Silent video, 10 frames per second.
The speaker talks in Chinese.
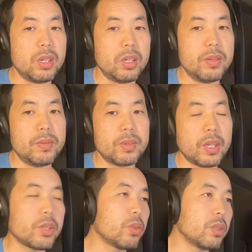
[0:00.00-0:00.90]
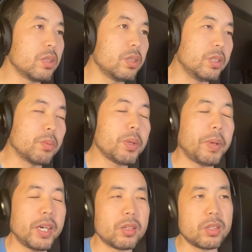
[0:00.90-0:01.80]
呃，他就已经
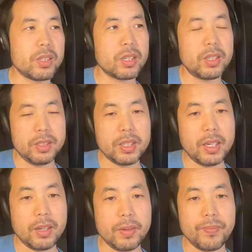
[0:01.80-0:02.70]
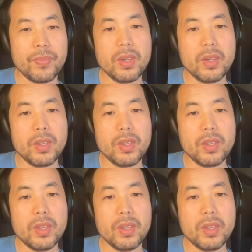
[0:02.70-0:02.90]
被培养成一个人才了。